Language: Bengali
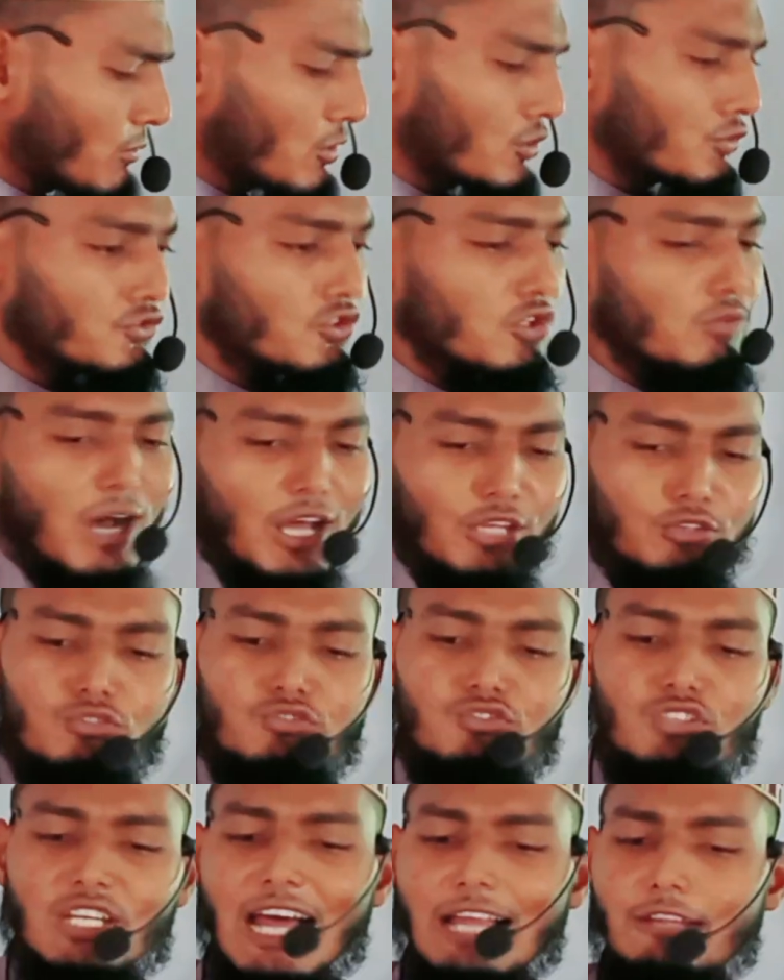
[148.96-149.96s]
সমস্ত
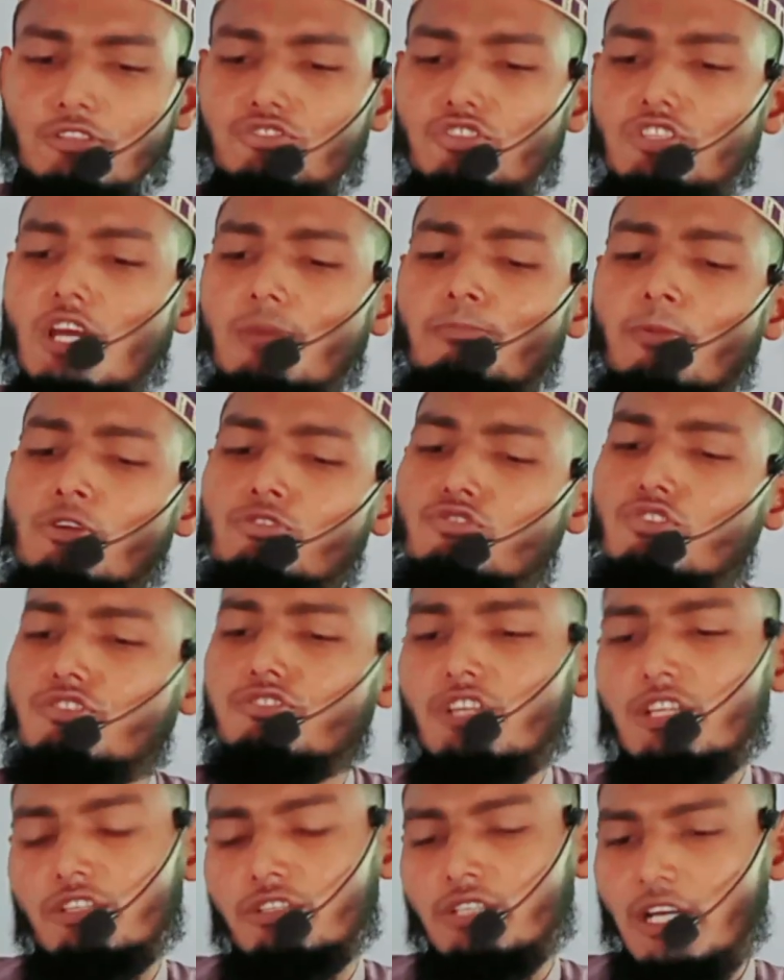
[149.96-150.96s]
মানুষদের আলোচনা
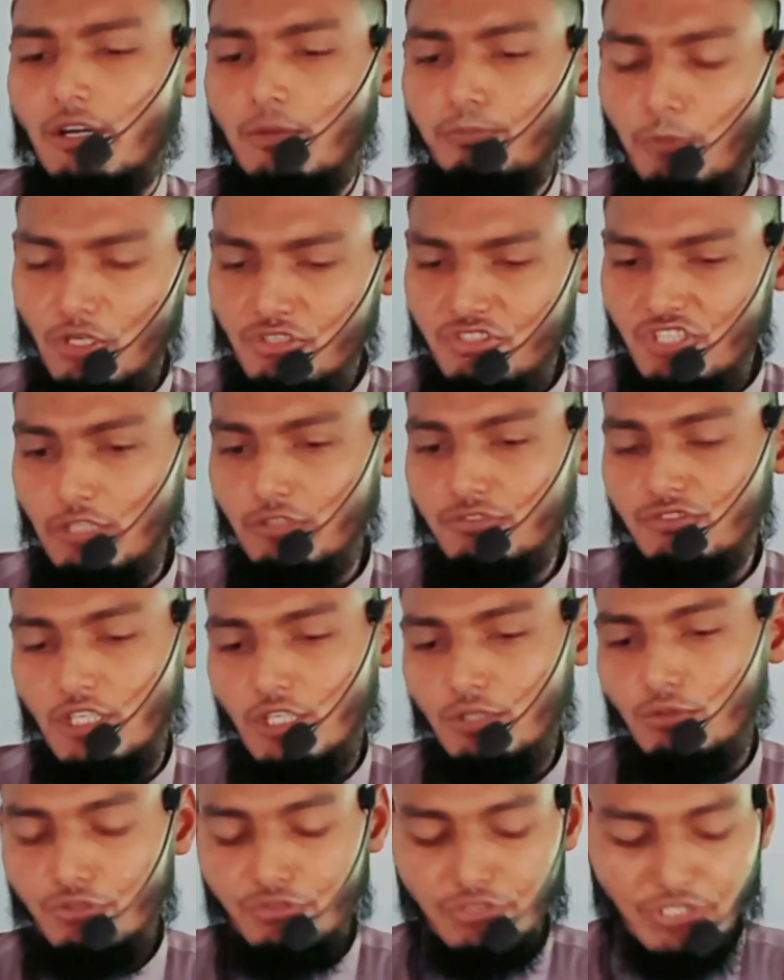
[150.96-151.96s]
পর্যালোচনা
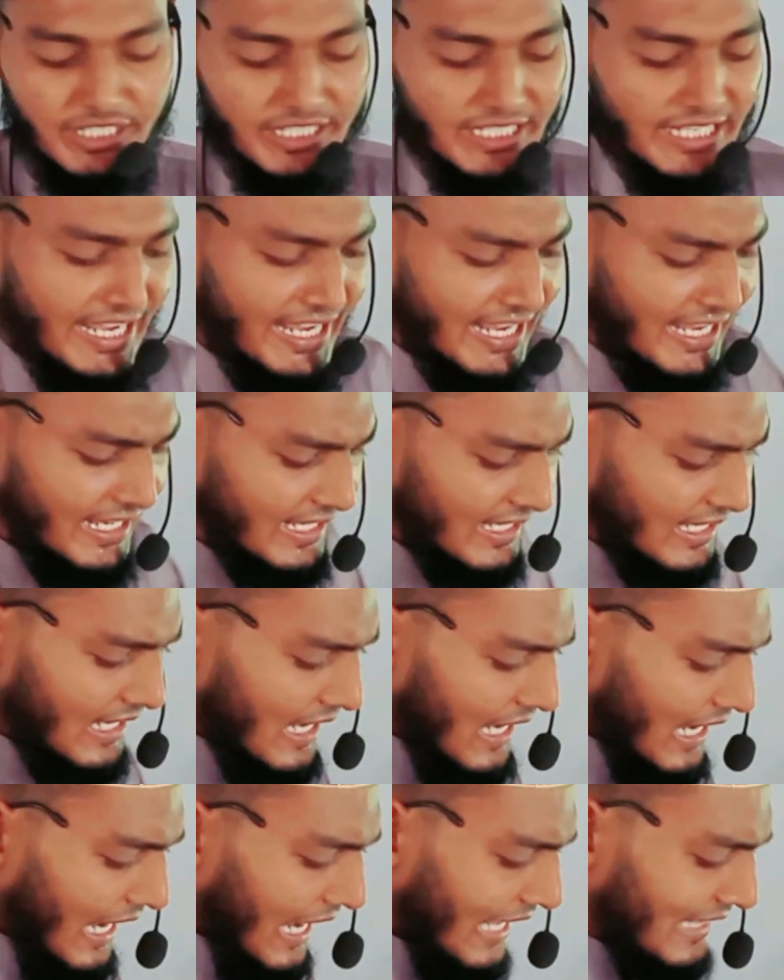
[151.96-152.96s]
পর্যালোচনা করতে গিয়ে
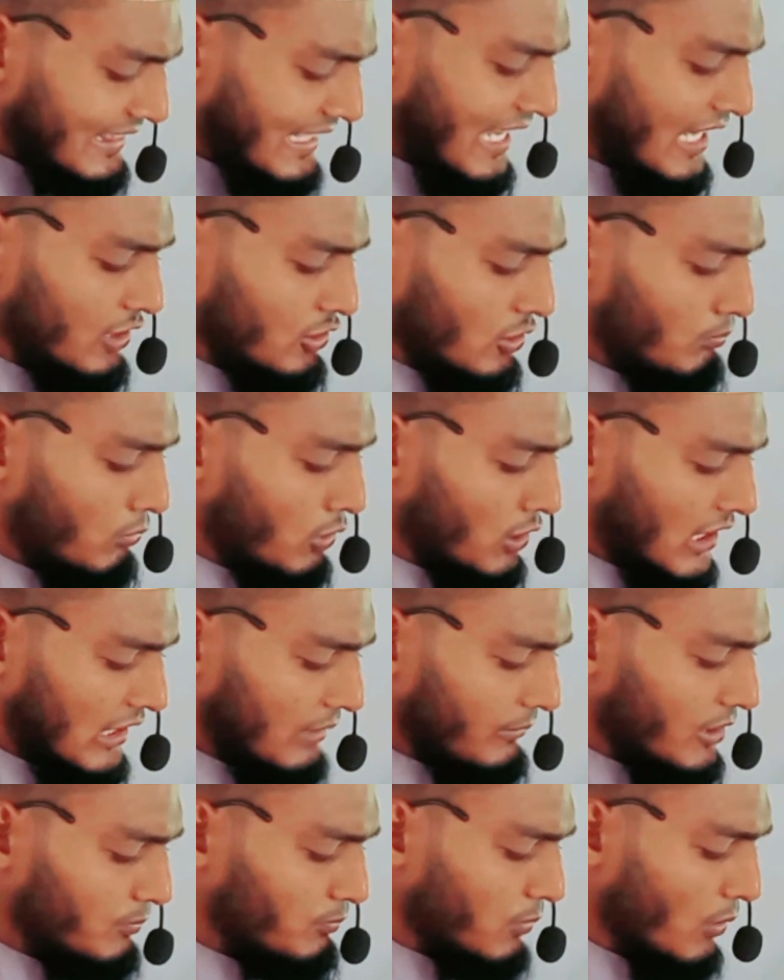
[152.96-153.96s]
আল্লাহ রব্বুল
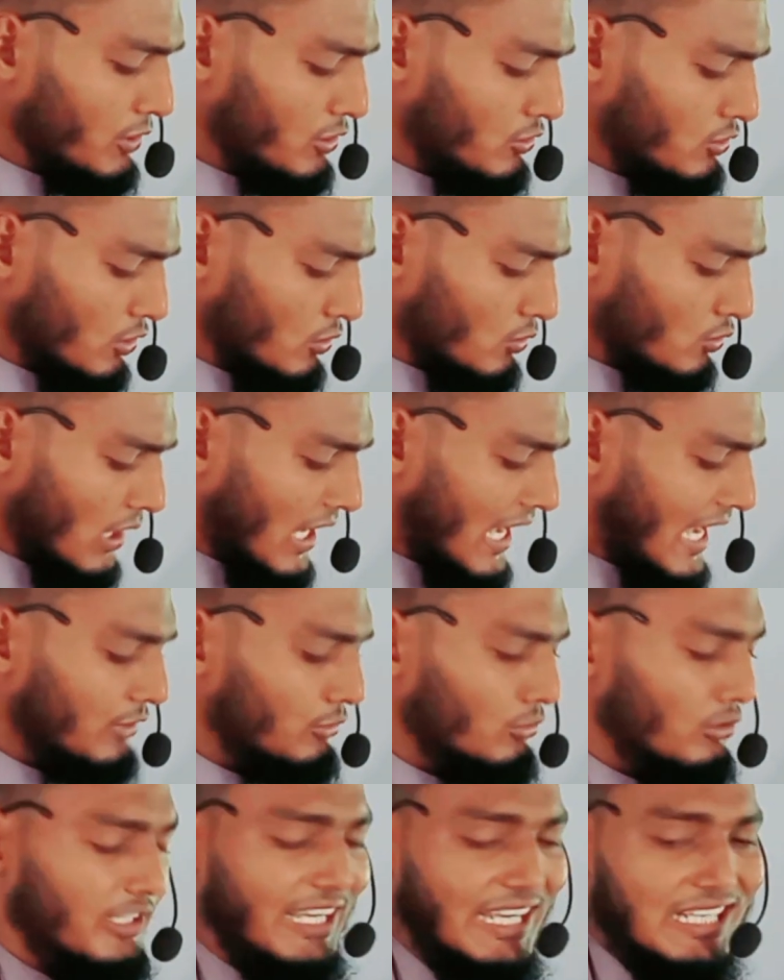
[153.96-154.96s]
আলমিন পবিত্র
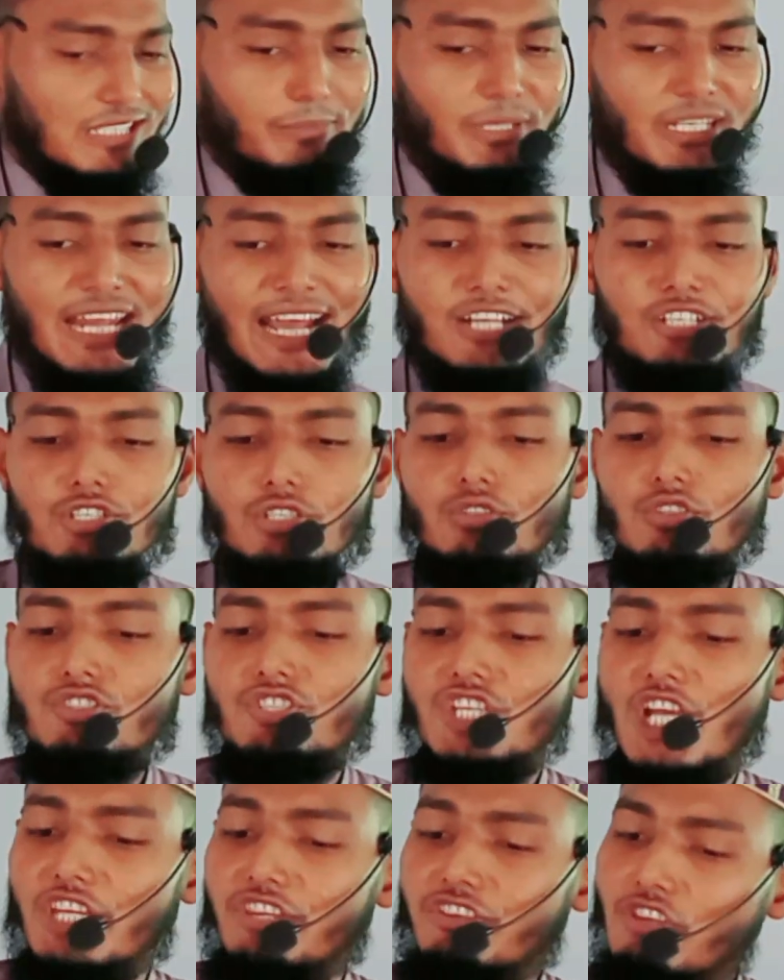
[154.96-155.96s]
কোরআনুল কারিমের একশত
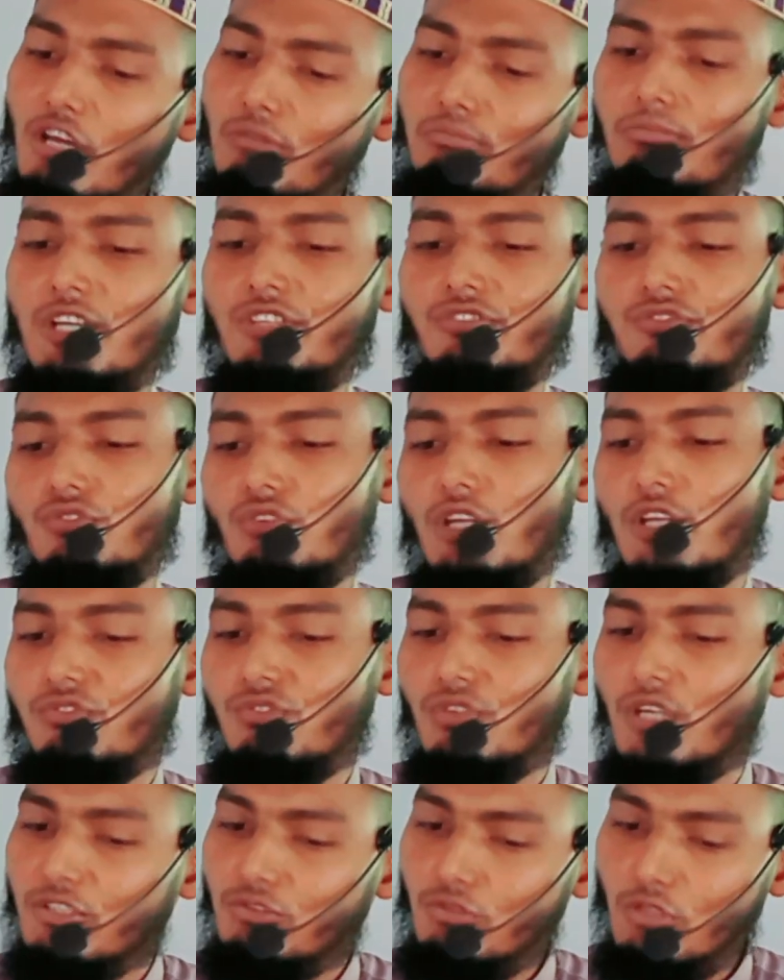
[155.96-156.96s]
ছাত নম্বর সুরা
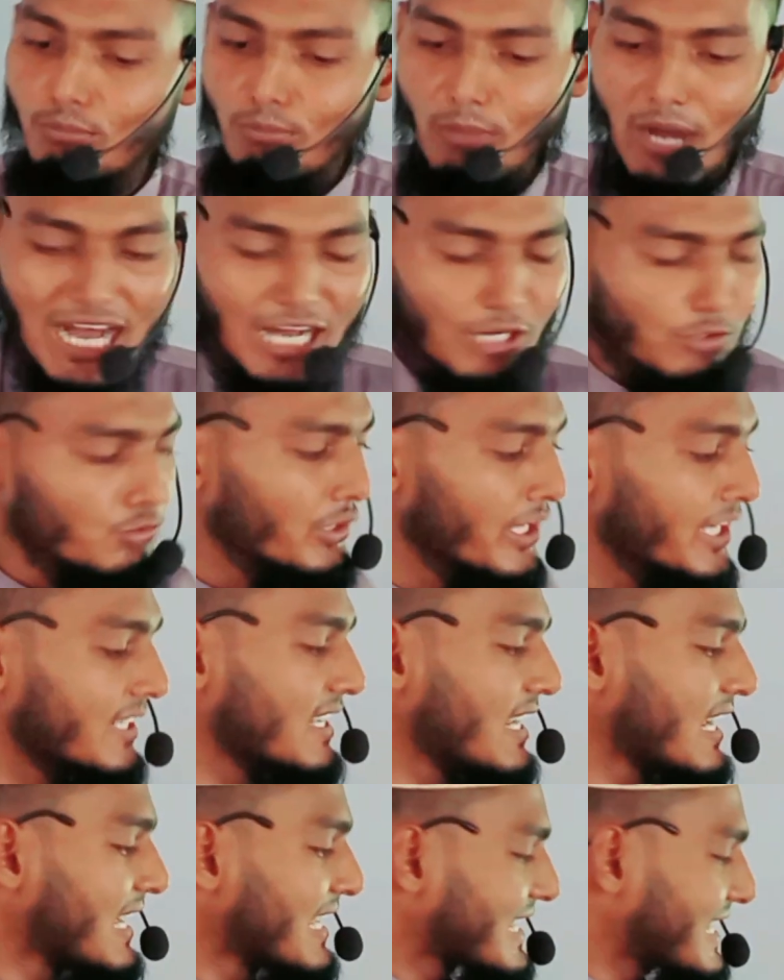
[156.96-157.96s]
সুরাতুল
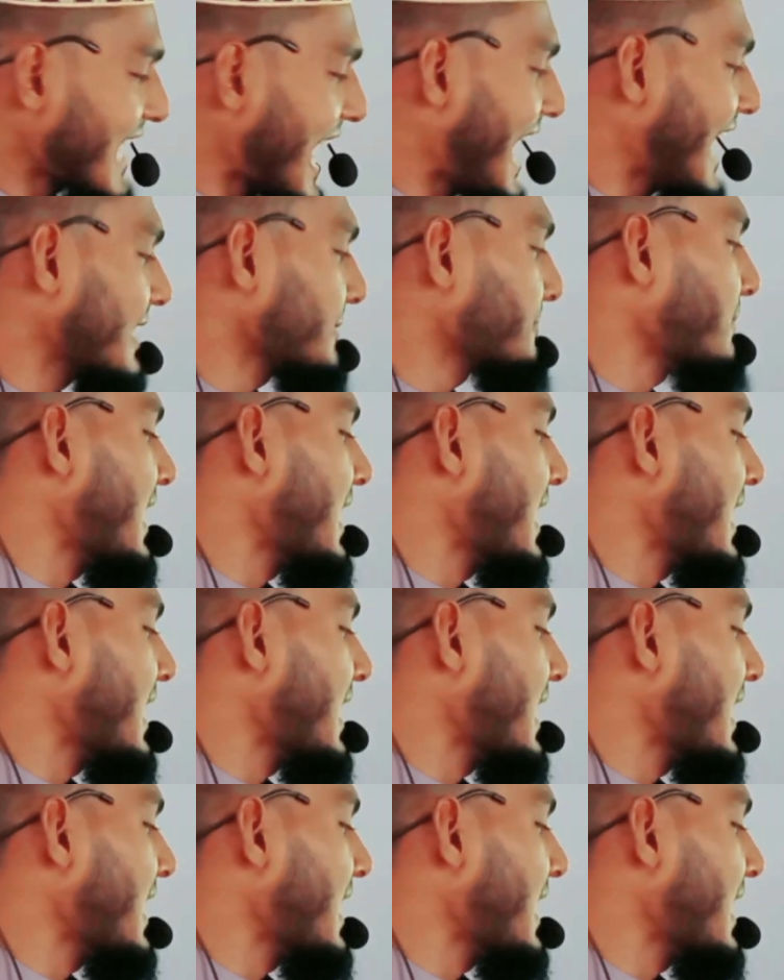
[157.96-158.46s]
মাউনের চার